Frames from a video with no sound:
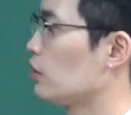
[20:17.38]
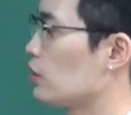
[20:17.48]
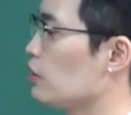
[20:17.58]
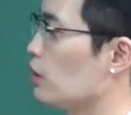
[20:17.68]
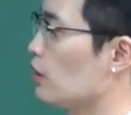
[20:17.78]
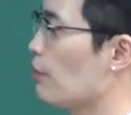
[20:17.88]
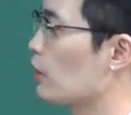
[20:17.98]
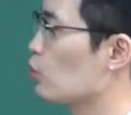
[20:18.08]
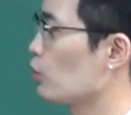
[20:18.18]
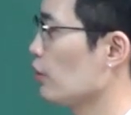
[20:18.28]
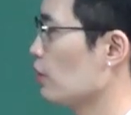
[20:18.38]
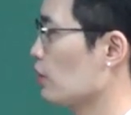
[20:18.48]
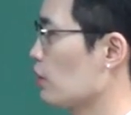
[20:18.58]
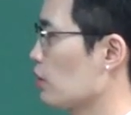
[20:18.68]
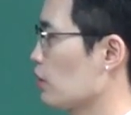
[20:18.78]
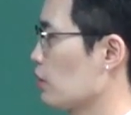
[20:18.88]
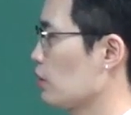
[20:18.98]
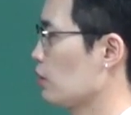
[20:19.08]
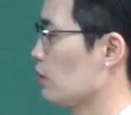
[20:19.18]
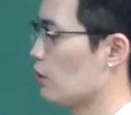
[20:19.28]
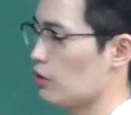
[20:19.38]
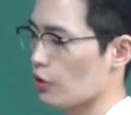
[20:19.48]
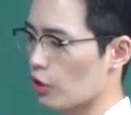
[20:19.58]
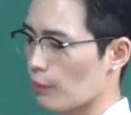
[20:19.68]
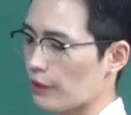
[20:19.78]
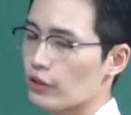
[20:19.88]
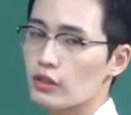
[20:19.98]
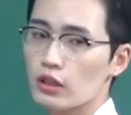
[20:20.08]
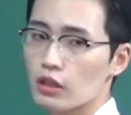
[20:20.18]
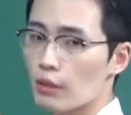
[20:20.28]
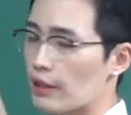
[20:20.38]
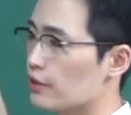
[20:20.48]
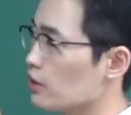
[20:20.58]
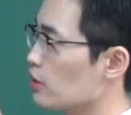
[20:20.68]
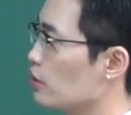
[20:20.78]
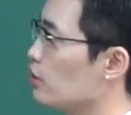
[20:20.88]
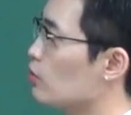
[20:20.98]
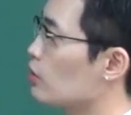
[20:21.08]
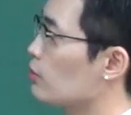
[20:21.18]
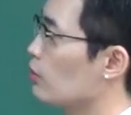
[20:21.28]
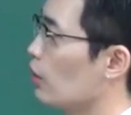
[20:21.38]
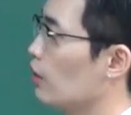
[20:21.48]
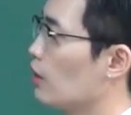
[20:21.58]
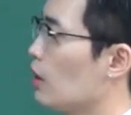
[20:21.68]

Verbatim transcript: 그치? 백조네? 어, 영맨. 이렇게 매칭시킬 수 있으면 돼.